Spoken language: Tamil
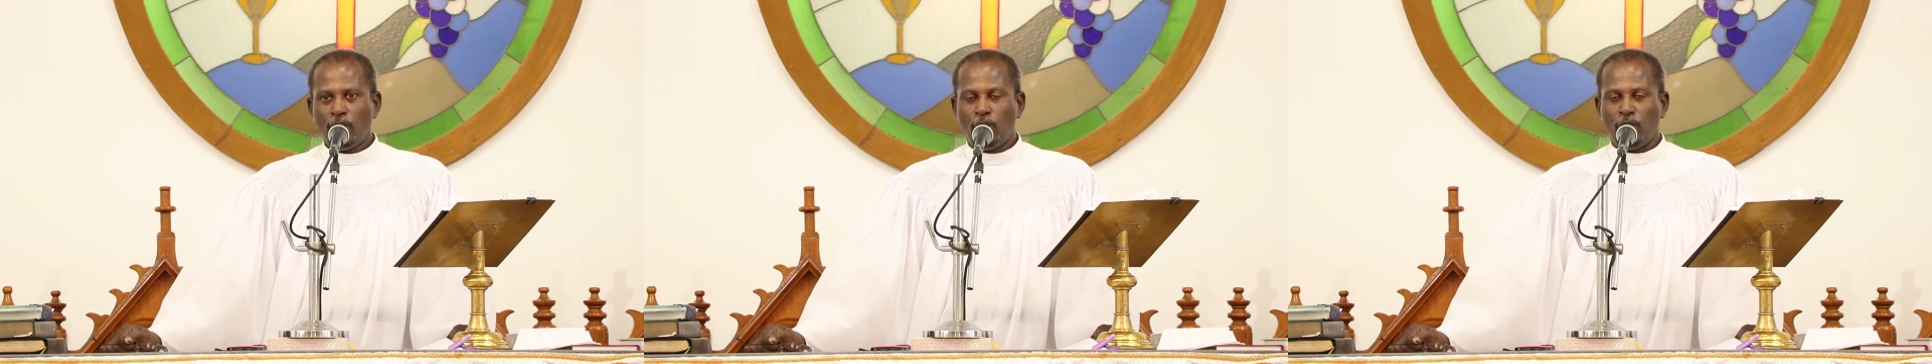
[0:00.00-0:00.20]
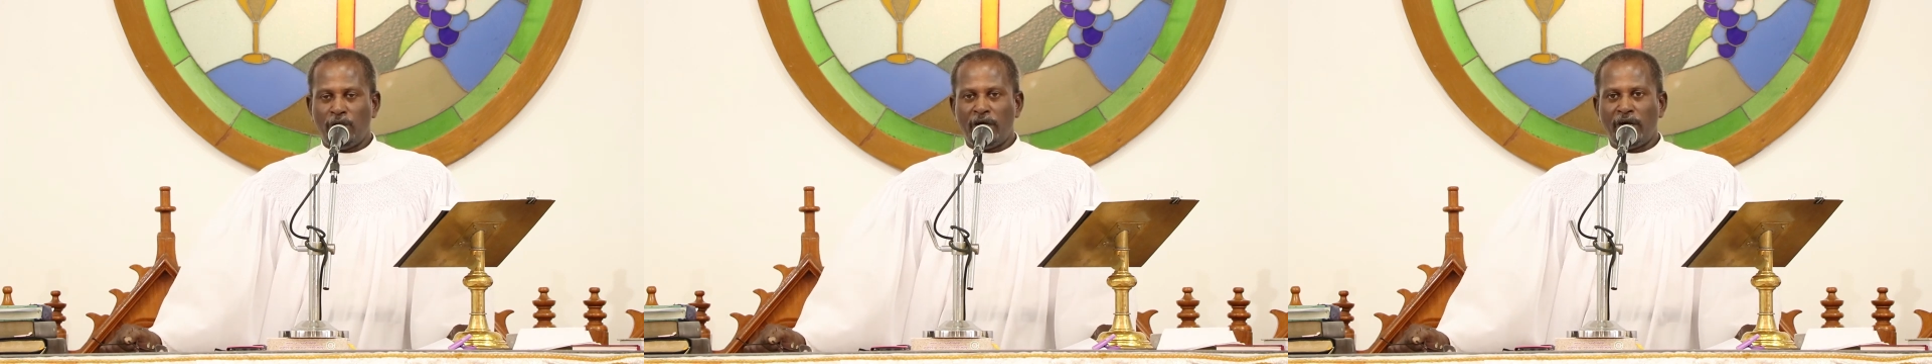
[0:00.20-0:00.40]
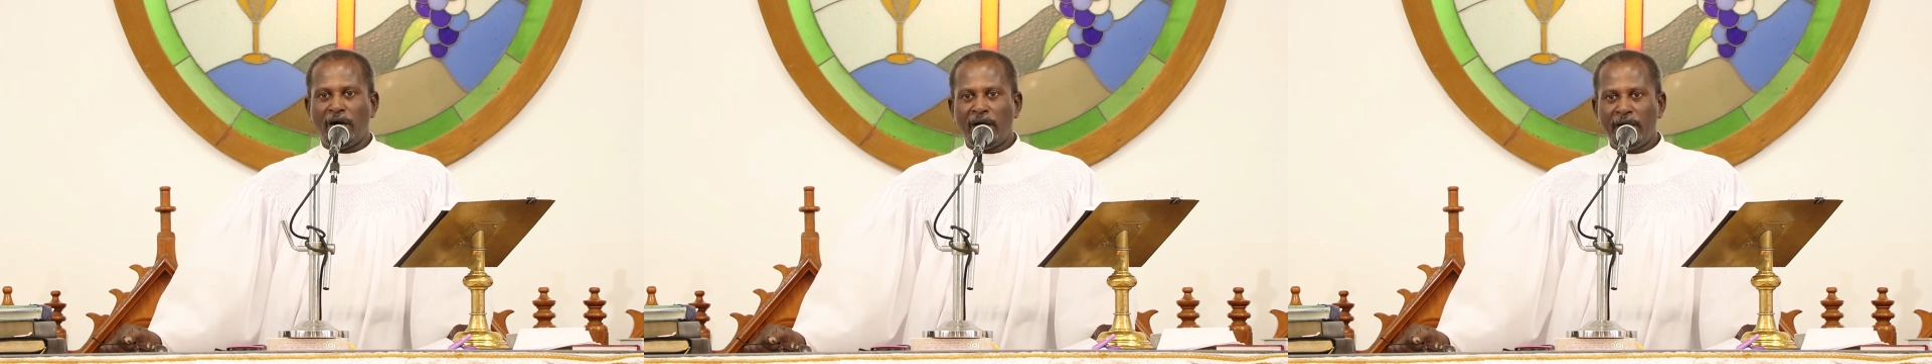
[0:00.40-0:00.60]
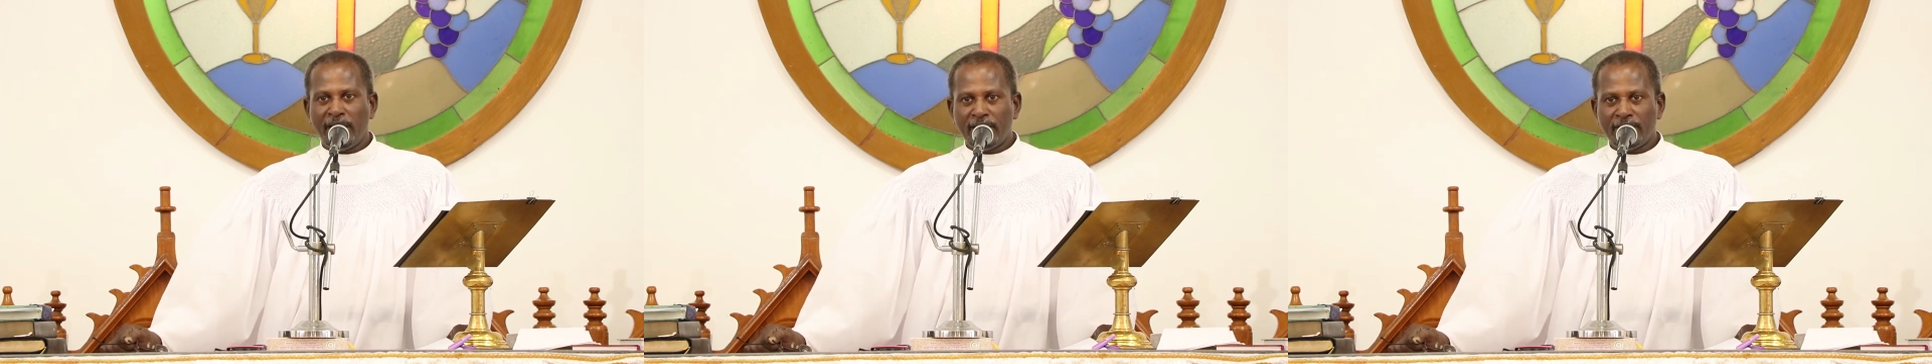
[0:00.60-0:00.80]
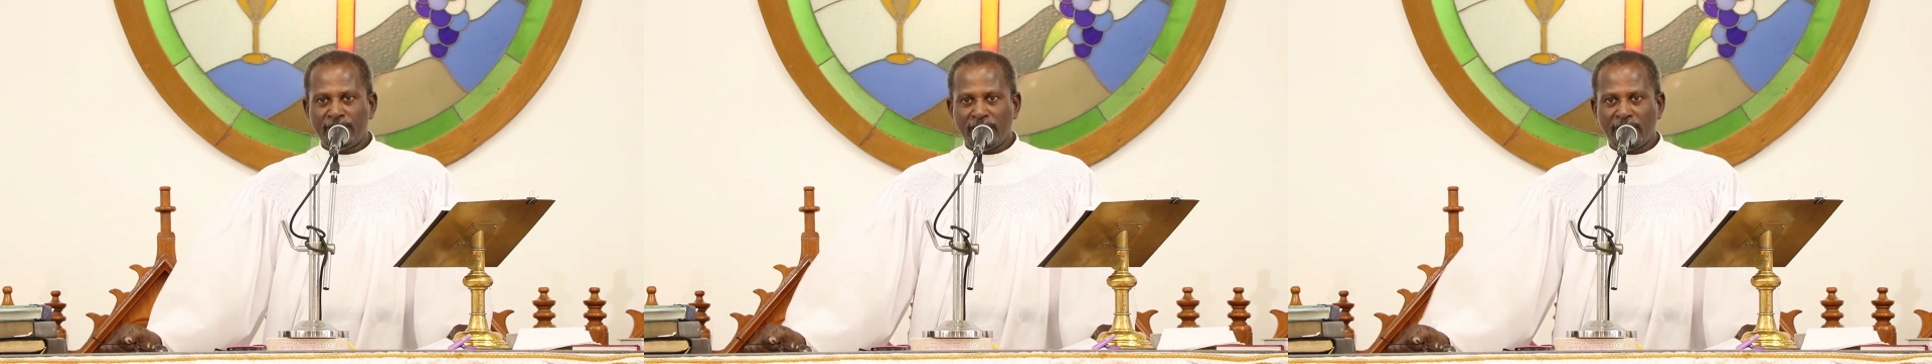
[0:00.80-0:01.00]
ஒரு
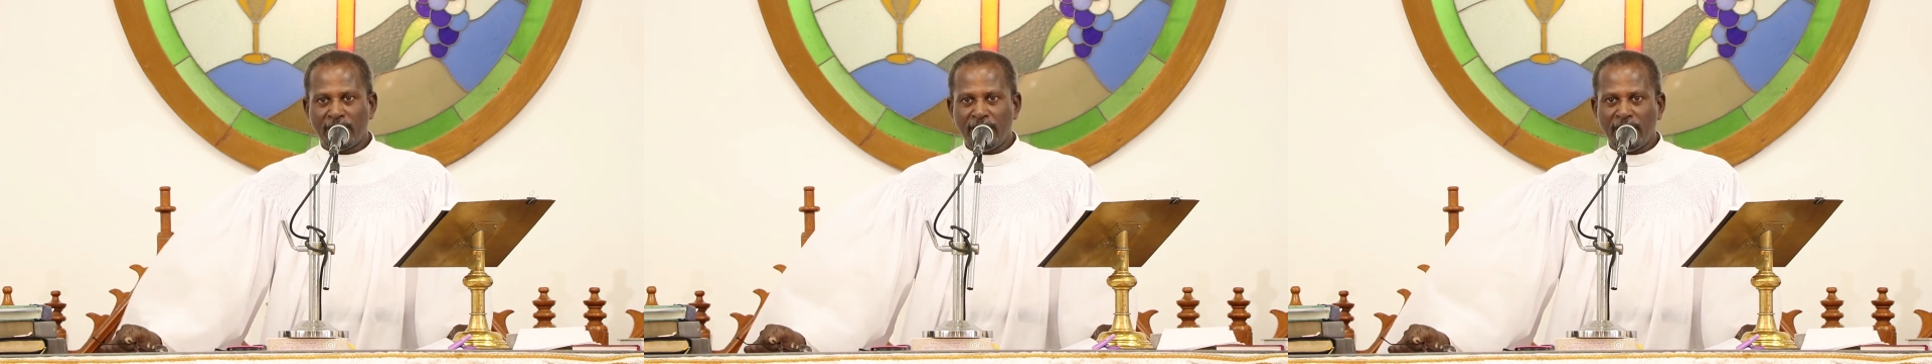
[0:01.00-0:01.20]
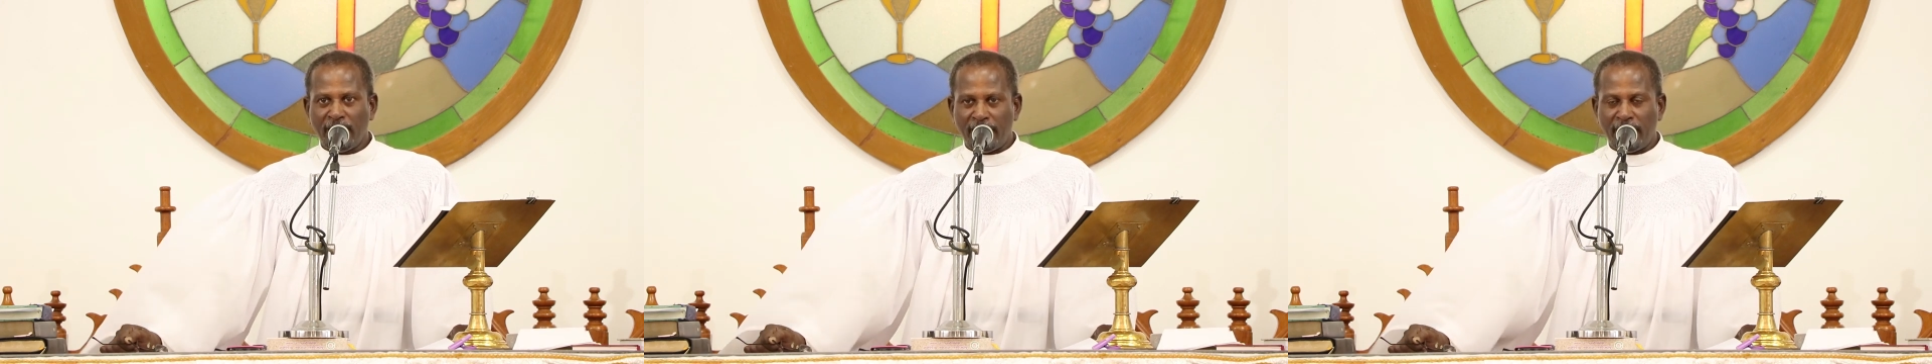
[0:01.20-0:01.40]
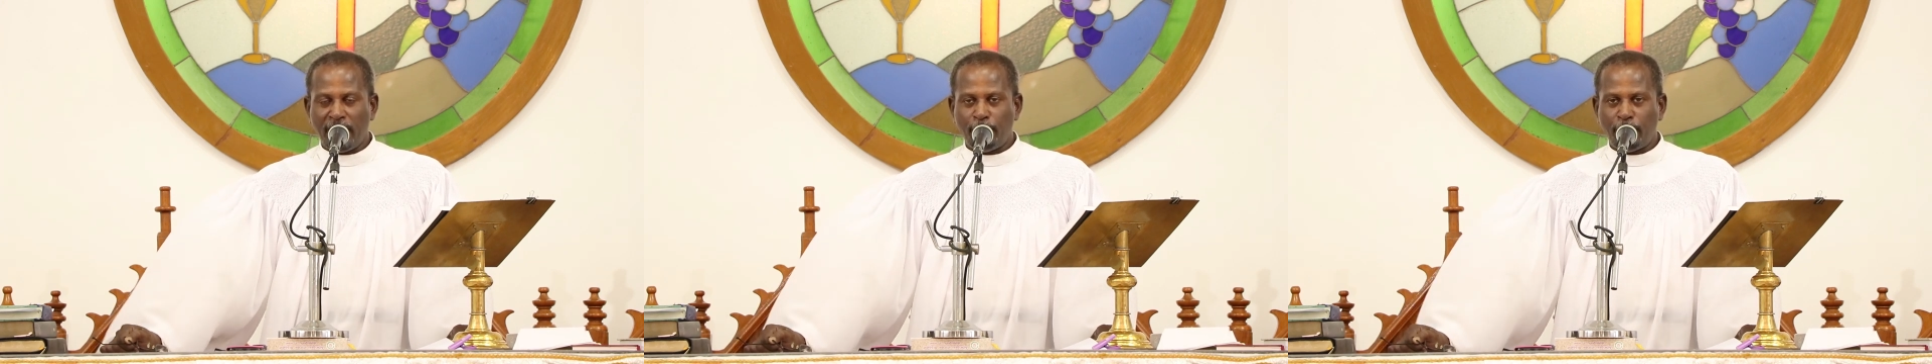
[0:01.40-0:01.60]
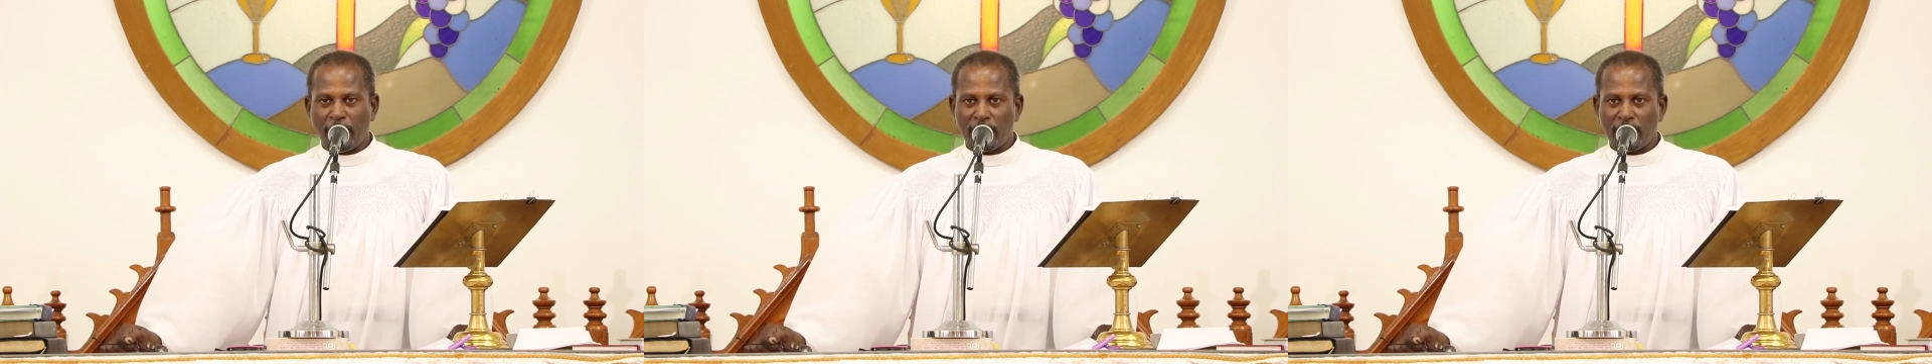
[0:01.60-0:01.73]
நாணயத்திற்கு இரண்டு